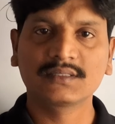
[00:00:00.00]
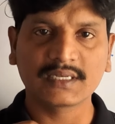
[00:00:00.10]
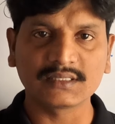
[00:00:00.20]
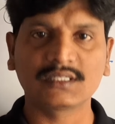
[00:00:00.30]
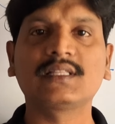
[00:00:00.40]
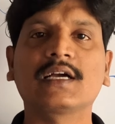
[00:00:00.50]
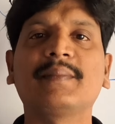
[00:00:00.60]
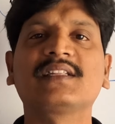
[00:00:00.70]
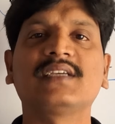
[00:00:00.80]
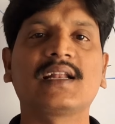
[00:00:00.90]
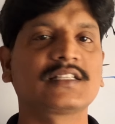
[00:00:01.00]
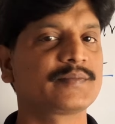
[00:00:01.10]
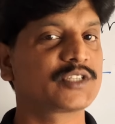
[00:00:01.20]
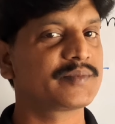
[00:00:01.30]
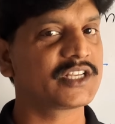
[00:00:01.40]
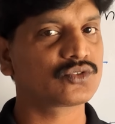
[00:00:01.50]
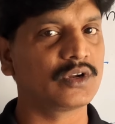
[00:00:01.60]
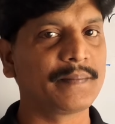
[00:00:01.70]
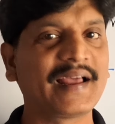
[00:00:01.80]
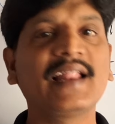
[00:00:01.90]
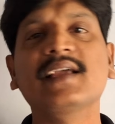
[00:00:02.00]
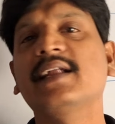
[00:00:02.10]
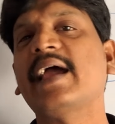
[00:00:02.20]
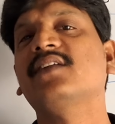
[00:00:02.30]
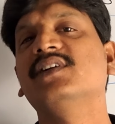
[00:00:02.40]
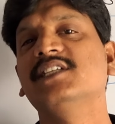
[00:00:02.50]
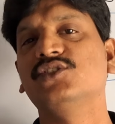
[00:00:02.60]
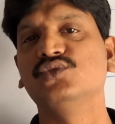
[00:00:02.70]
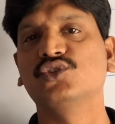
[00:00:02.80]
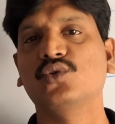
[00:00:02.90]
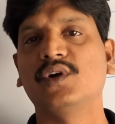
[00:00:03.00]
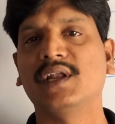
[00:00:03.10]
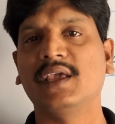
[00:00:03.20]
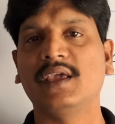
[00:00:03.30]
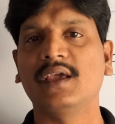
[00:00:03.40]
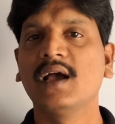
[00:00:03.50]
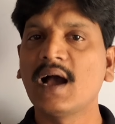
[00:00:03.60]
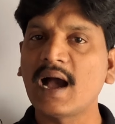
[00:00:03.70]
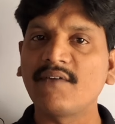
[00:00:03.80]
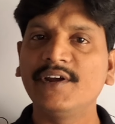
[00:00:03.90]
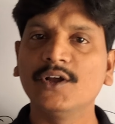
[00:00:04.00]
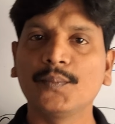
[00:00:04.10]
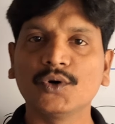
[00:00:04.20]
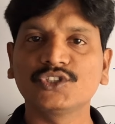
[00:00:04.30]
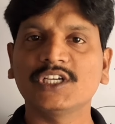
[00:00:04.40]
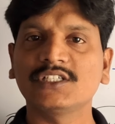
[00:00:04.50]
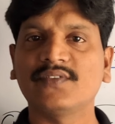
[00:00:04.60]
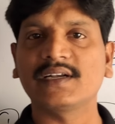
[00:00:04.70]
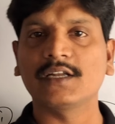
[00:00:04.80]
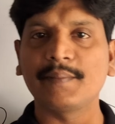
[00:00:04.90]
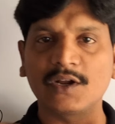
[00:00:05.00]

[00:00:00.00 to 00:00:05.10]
ఖచ్చితంగా మన ఛానల్ సబ్స్క్రైబ్ చేసుకొని బెల్ ఐకాన్ యాక్టివేట్ చేసి ఉంచుకోండి ఆ వీడియో పోస్ట్ చేసిన వెంటనే